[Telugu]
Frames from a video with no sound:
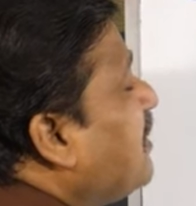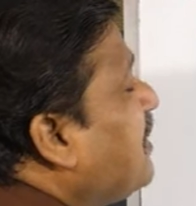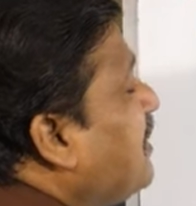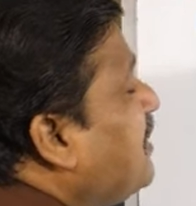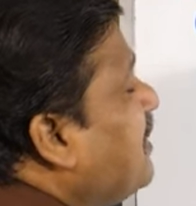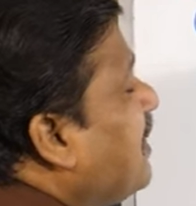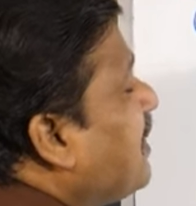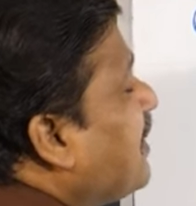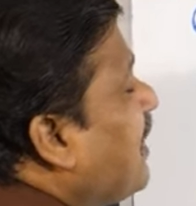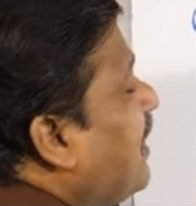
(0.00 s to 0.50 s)

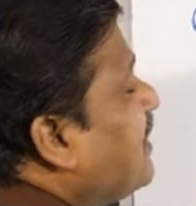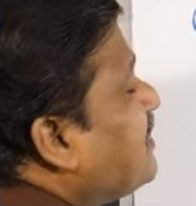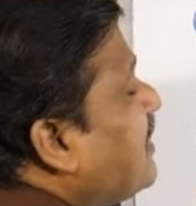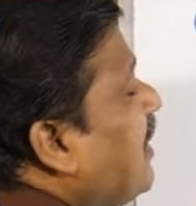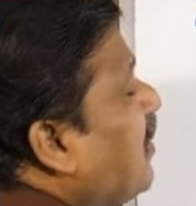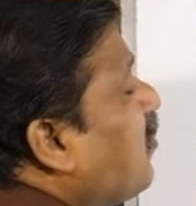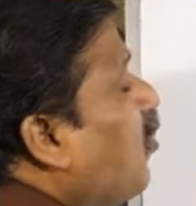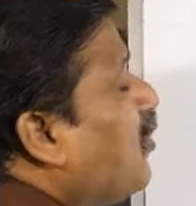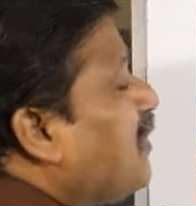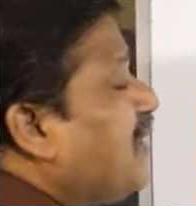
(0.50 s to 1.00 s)
కిందకు రాసి
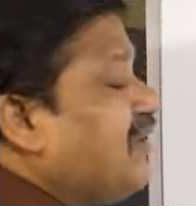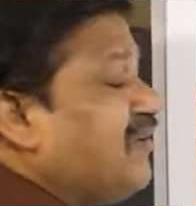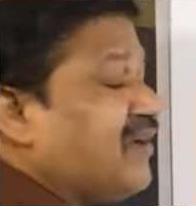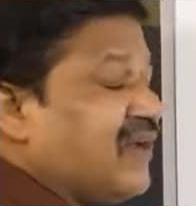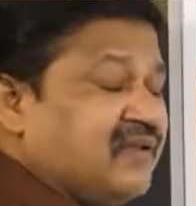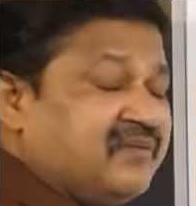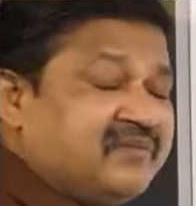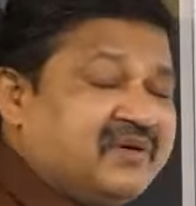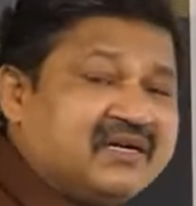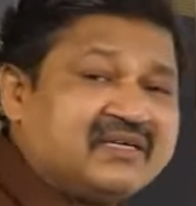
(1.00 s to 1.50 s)
ఇలా
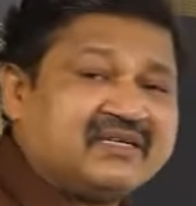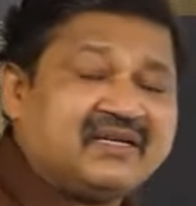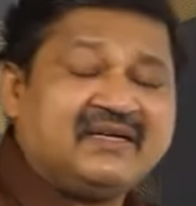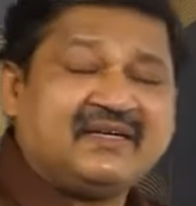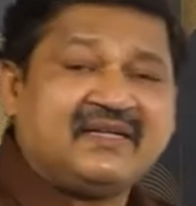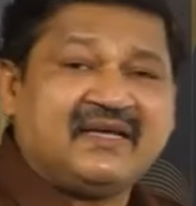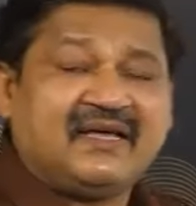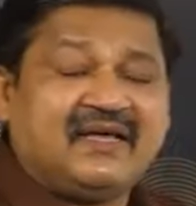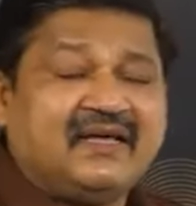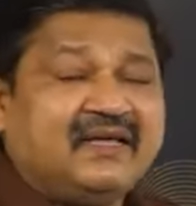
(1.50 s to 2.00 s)
కొట్టేవారు అనమాట
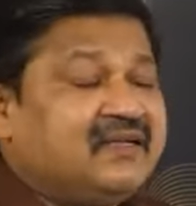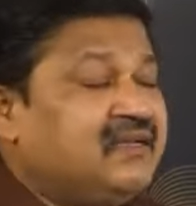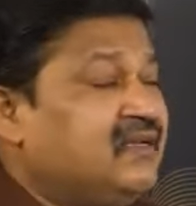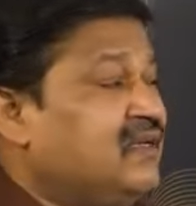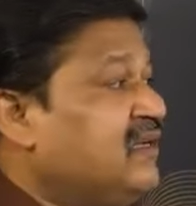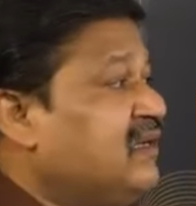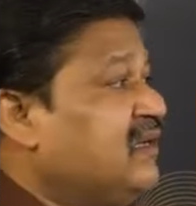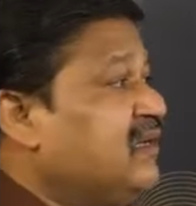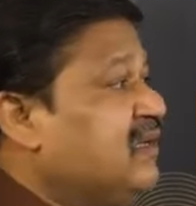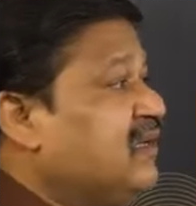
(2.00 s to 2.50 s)
అంటే
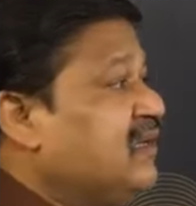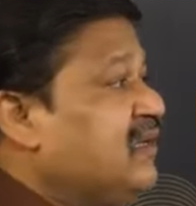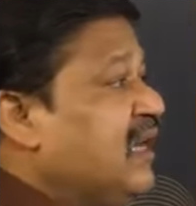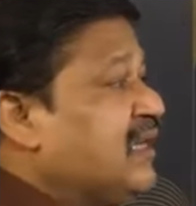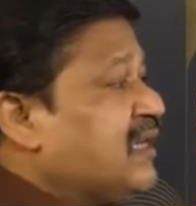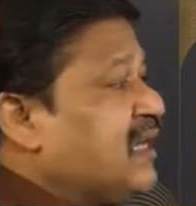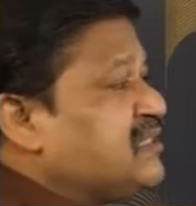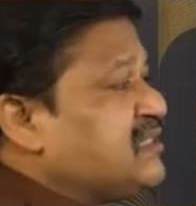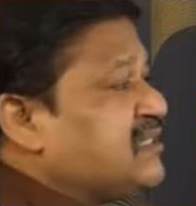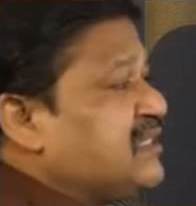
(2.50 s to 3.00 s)

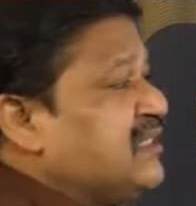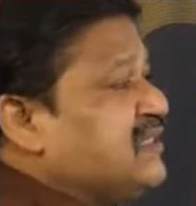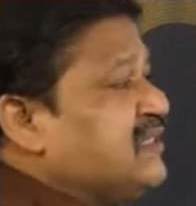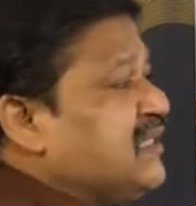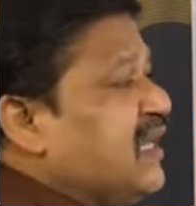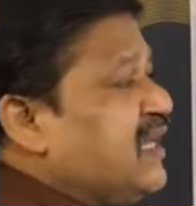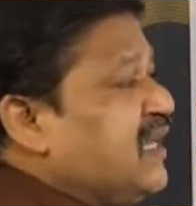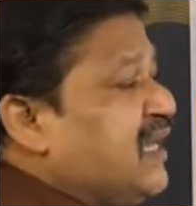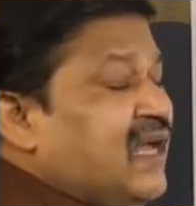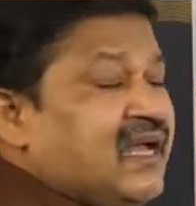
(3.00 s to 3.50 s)
లెటర్స్
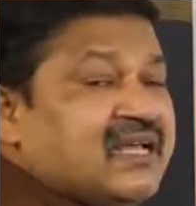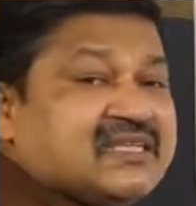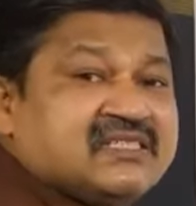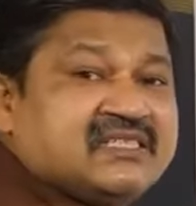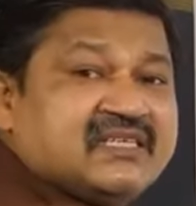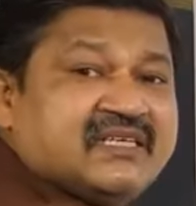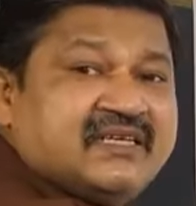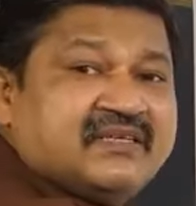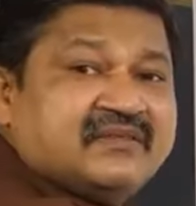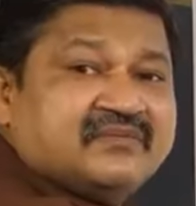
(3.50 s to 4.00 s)
కిందకు
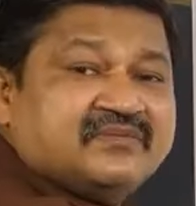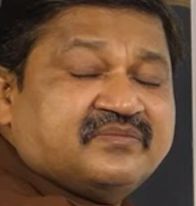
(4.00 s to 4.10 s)
రాసి